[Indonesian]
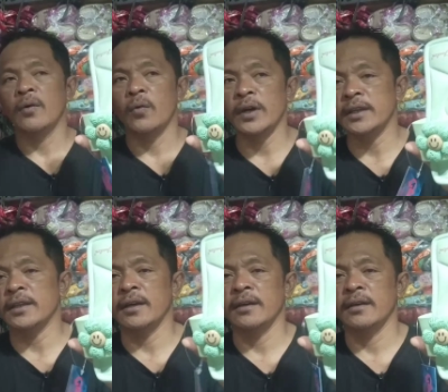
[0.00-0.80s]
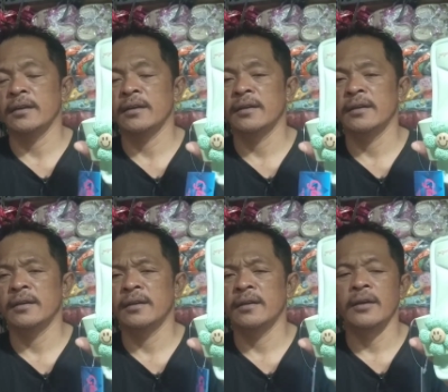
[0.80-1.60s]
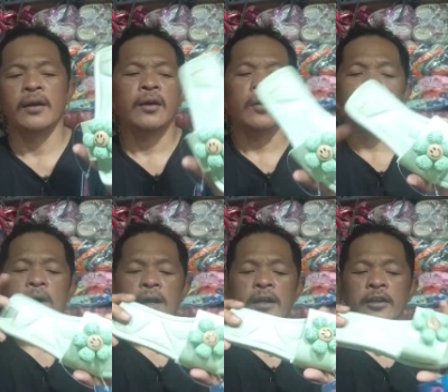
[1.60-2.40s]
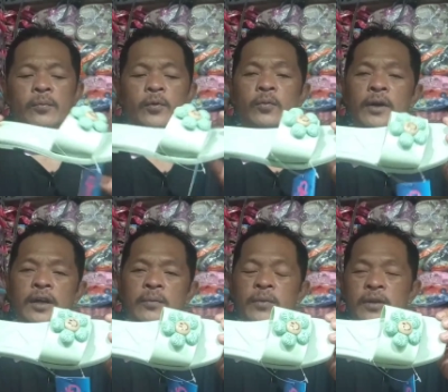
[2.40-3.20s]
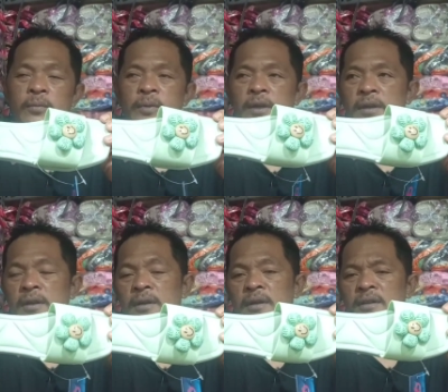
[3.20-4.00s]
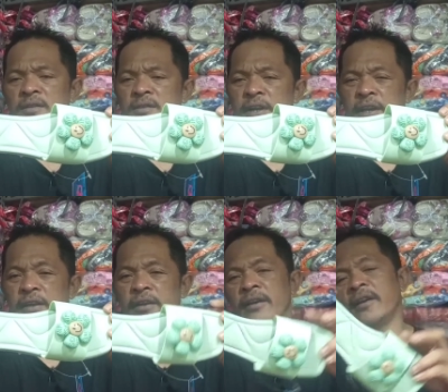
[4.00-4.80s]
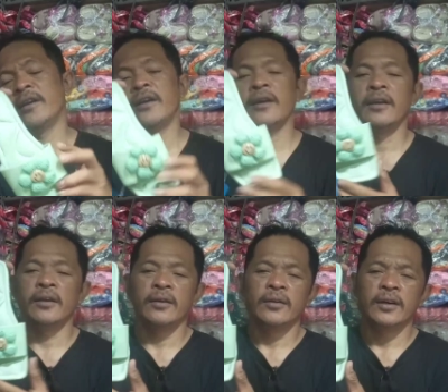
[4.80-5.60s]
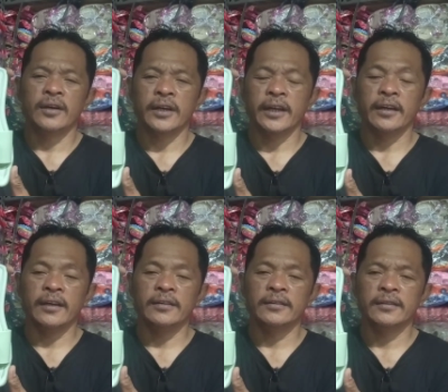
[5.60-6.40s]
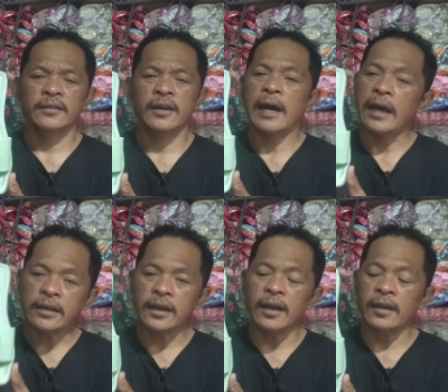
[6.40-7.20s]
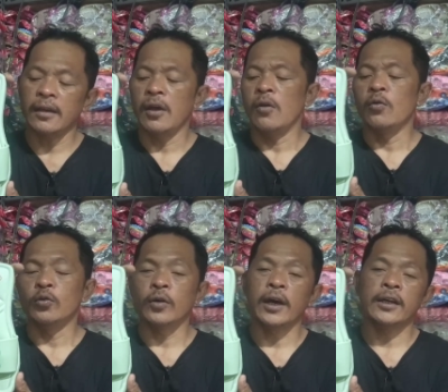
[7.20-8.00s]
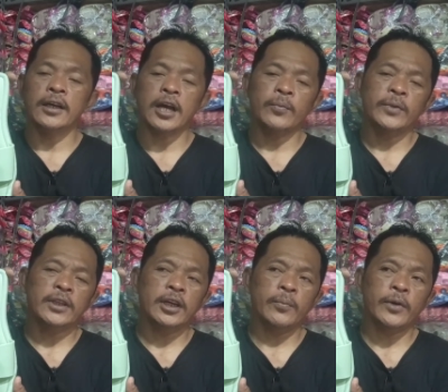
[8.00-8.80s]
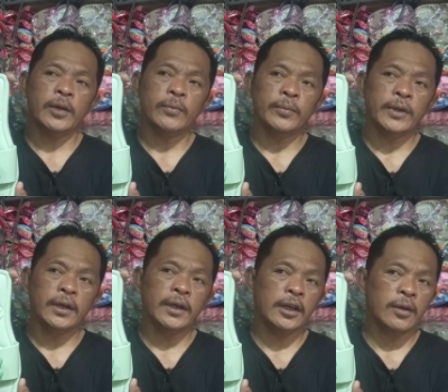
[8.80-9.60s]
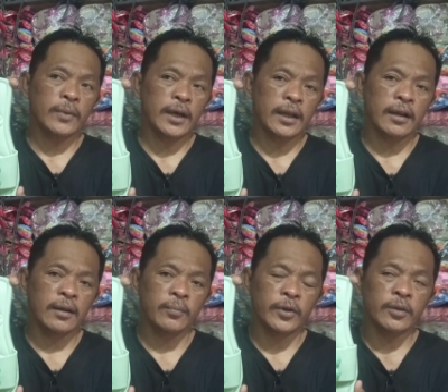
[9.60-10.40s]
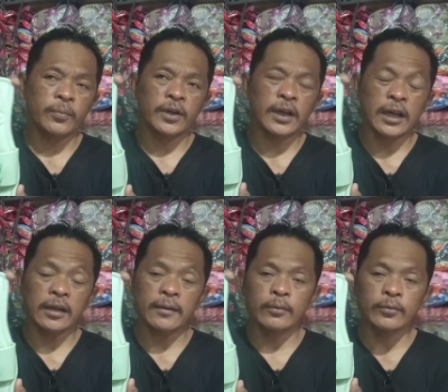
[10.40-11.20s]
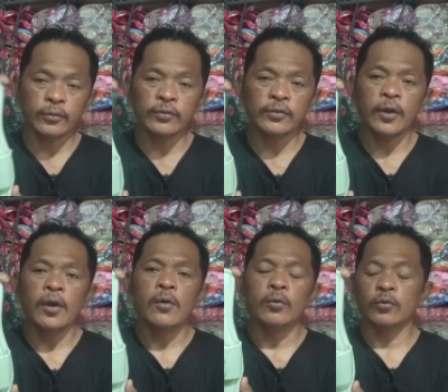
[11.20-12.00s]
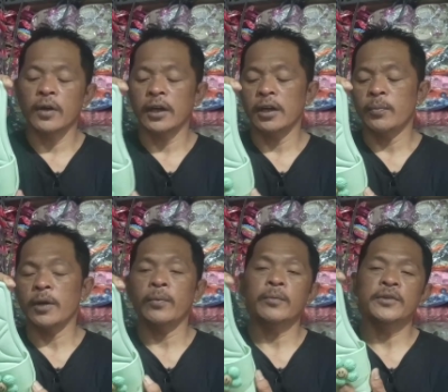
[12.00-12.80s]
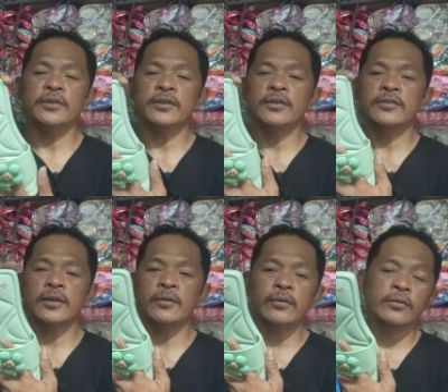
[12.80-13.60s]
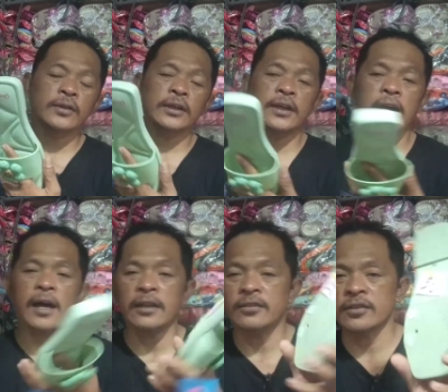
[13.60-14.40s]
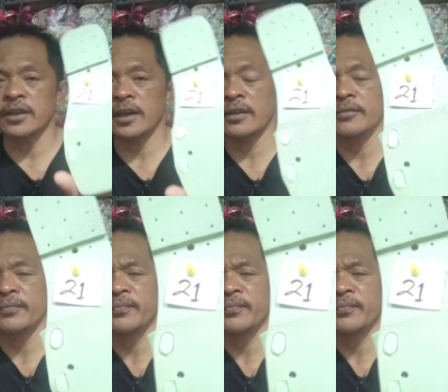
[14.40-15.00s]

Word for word: wanita. Warnanya pun warna bener-bener menjering. Keren kan? Harga untuk harga kami tidak pernah memberikan harga mahal. Bener-bener harga khusus untuk Anda para pembisnis di seluruh Nusantara hanya sekian.